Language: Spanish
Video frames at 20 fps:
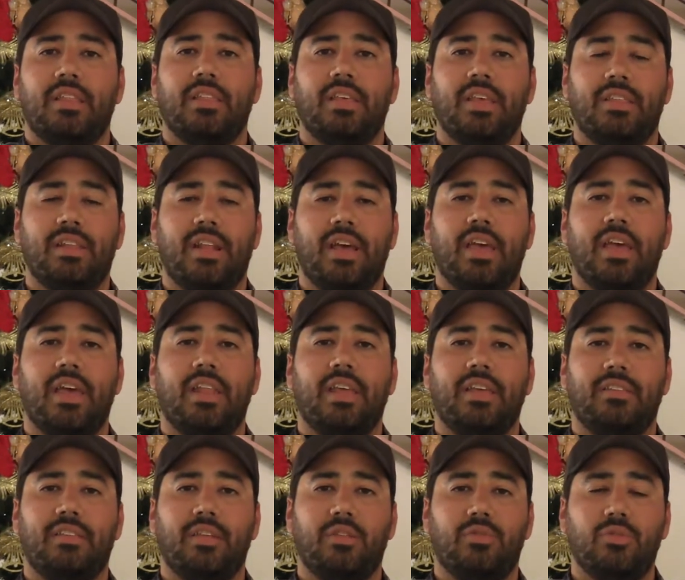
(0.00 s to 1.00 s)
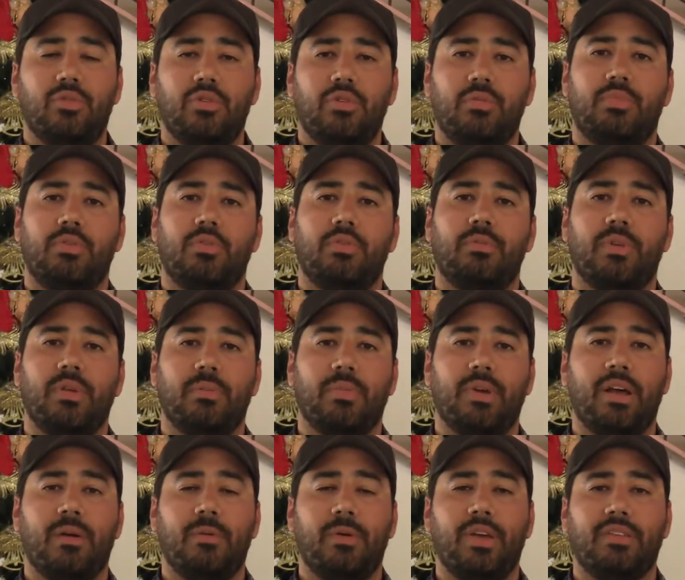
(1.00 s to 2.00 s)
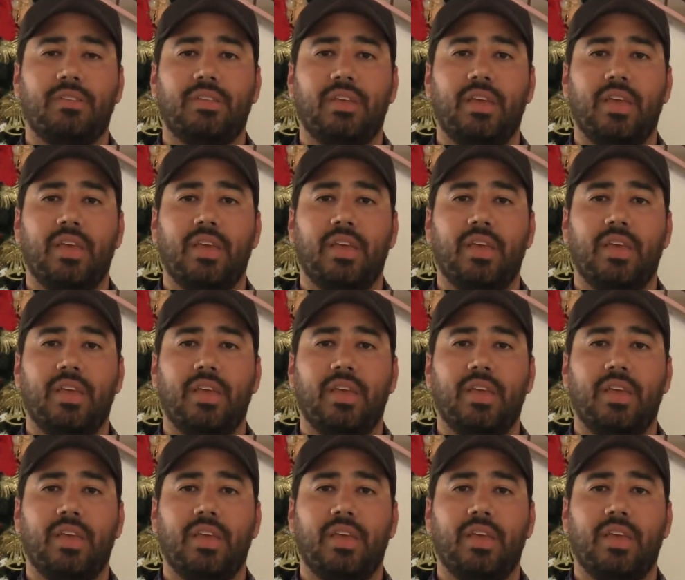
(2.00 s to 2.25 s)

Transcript: de traer este tour por primera vez